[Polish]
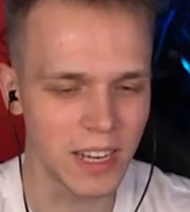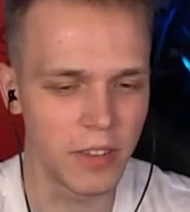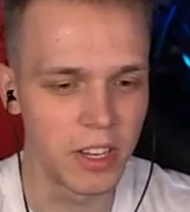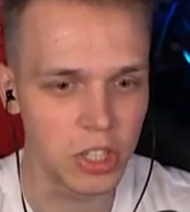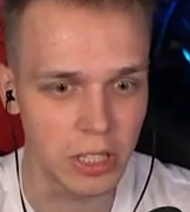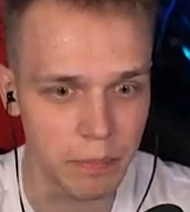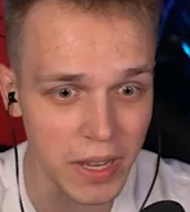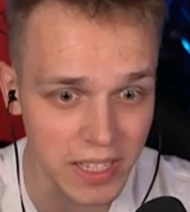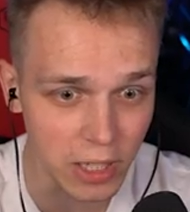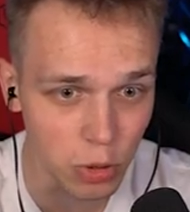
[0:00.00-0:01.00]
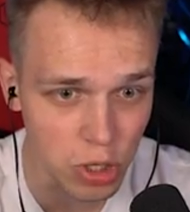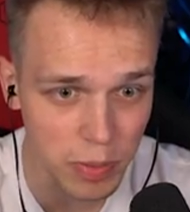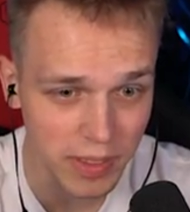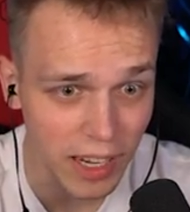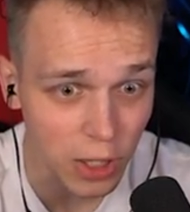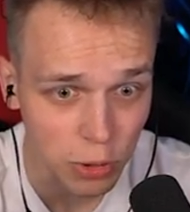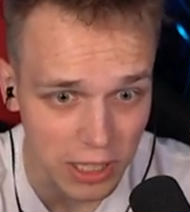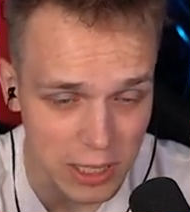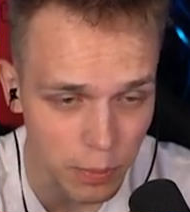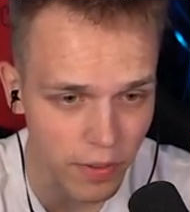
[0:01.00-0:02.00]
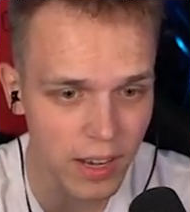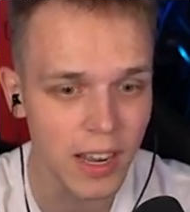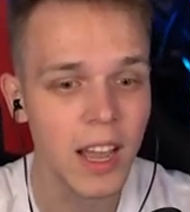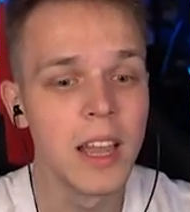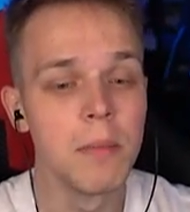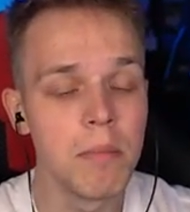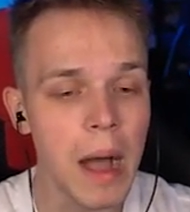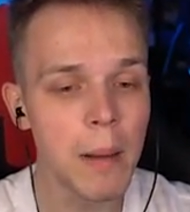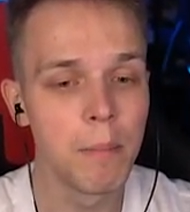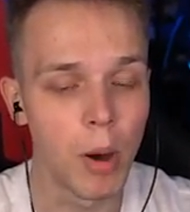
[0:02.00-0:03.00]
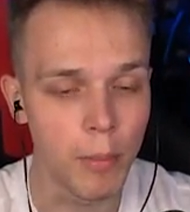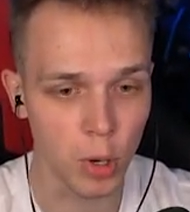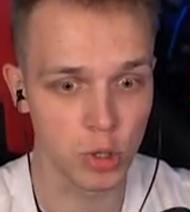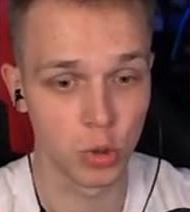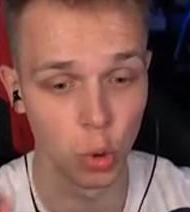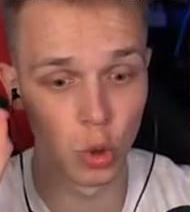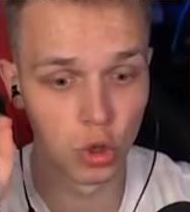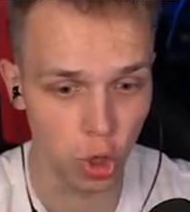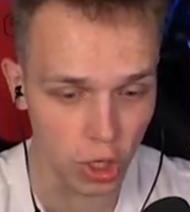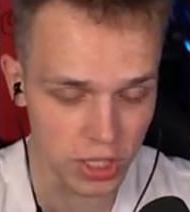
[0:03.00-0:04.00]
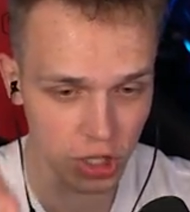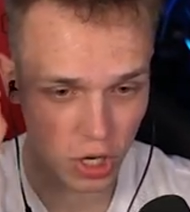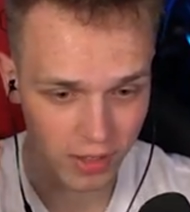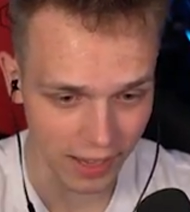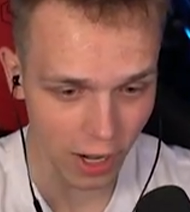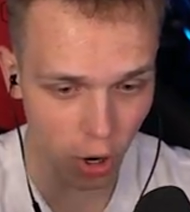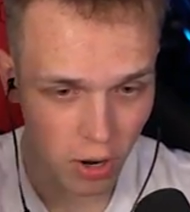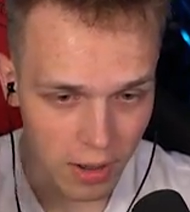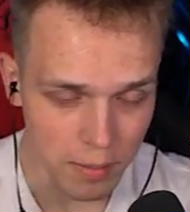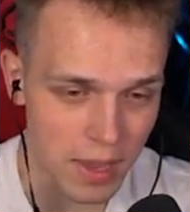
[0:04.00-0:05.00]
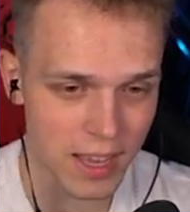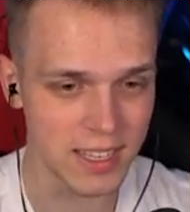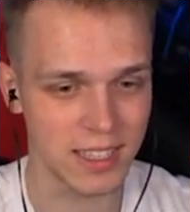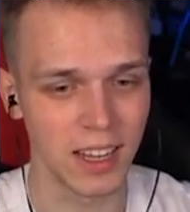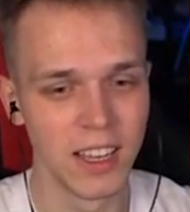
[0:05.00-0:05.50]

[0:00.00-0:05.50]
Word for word: Nie wiem, jeszcze ten piasek dusz mnie tak tutaj spowalnia. Mam po prostu dosyć tego miejsca.